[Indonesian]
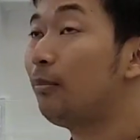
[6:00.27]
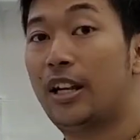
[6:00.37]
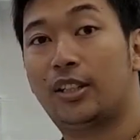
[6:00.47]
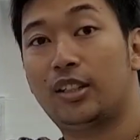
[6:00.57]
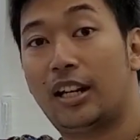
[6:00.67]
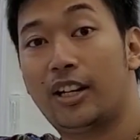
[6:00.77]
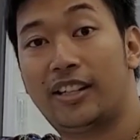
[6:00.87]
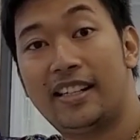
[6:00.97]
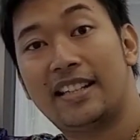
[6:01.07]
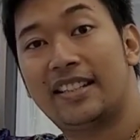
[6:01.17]
set beset yang
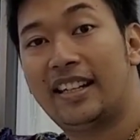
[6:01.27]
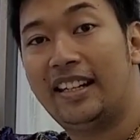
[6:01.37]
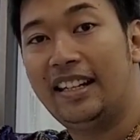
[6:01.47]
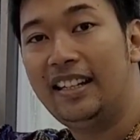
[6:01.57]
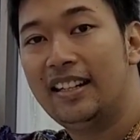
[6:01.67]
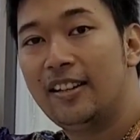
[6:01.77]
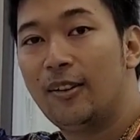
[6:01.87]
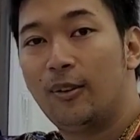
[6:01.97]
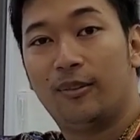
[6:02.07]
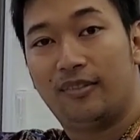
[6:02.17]
gedenya segini
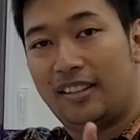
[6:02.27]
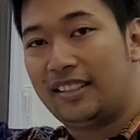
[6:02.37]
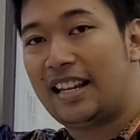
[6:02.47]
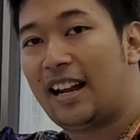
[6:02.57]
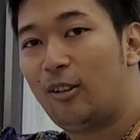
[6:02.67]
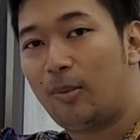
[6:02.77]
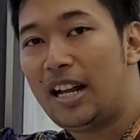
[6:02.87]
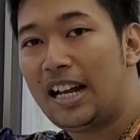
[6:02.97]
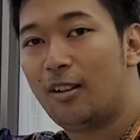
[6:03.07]
jangan lupa